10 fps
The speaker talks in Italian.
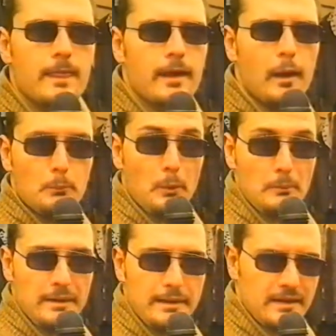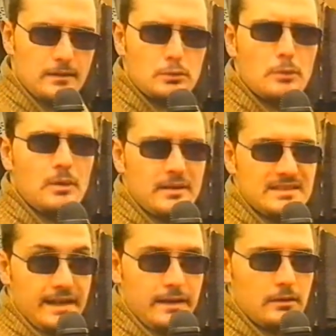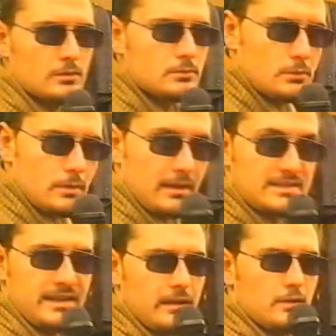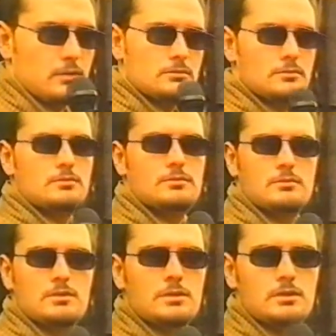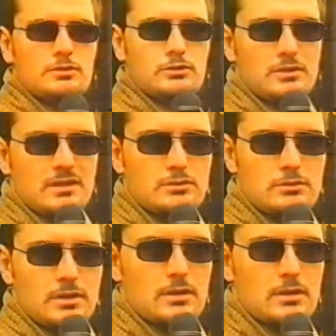è un problema, è eh, un problema serio, un problema serio. Astuta, astuta.